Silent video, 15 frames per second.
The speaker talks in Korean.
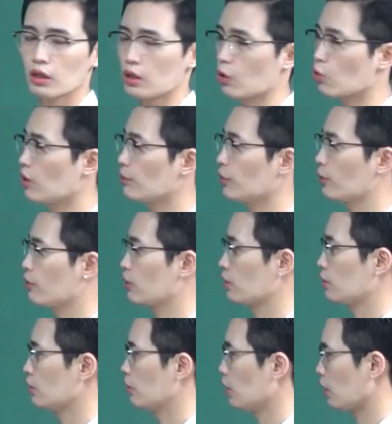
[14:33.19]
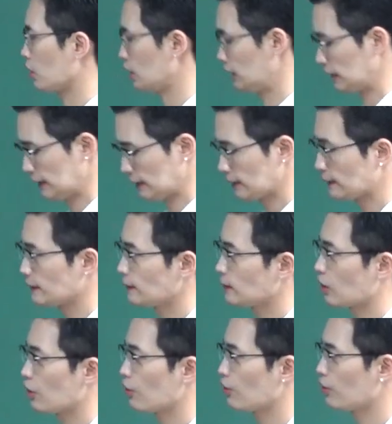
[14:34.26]
라고 하면 될 것 같은데
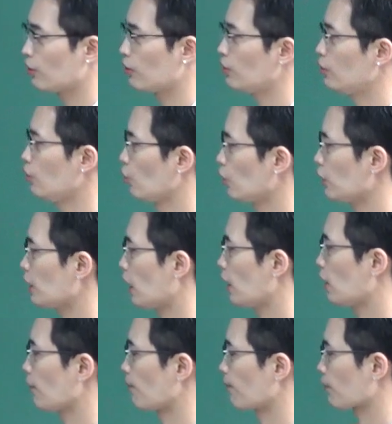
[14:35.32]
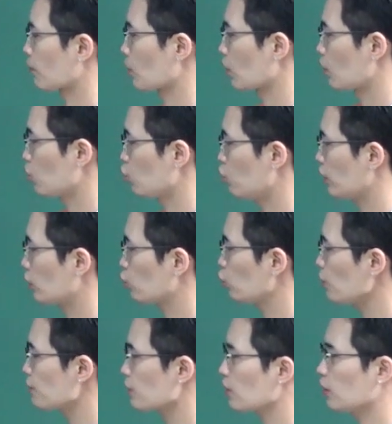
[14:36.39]
어, 여기가 우리가
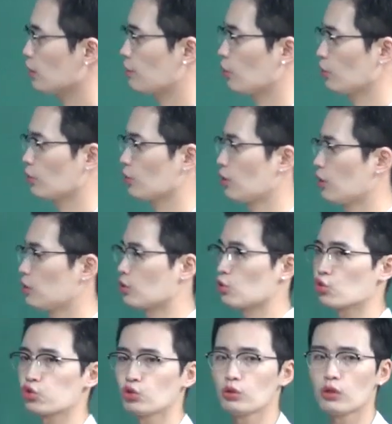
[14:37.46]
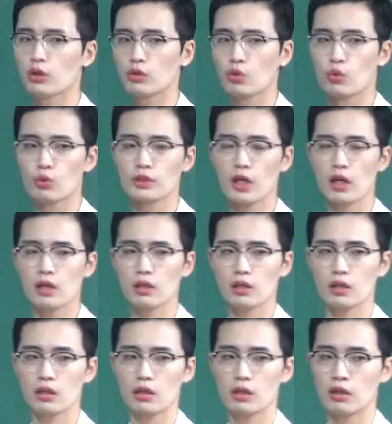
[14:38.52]
수업 시간에 배웠던 주어, 동사,
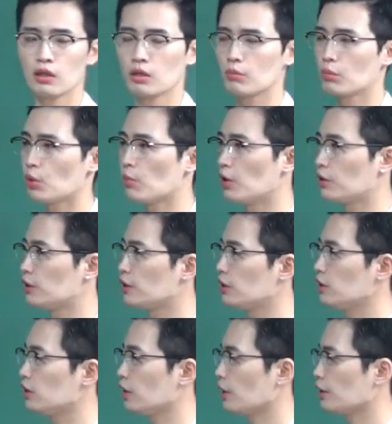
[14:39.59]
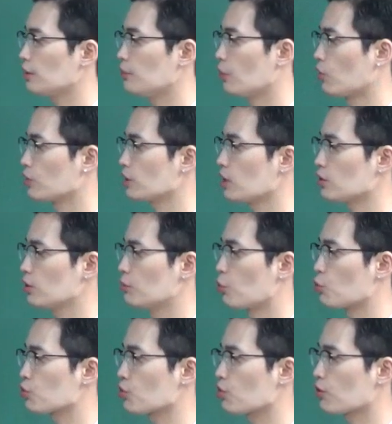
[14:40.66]
뭐뭐를 하는 명사절
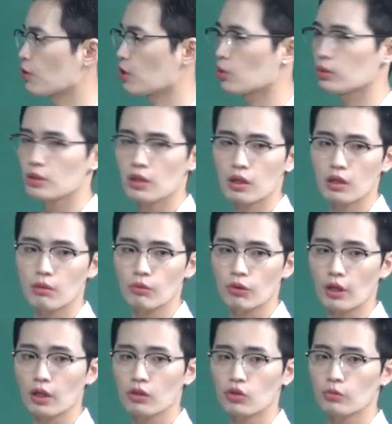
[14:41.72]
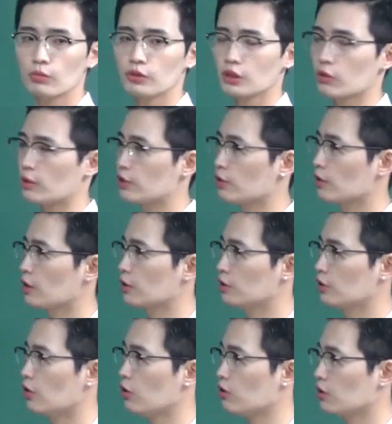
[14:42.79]
목적어라고 생각하면 돼. 뒷문장 완전한
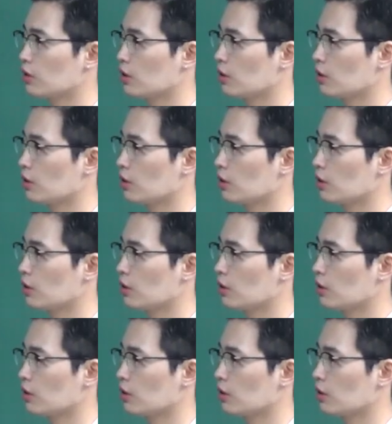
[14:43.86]
그거.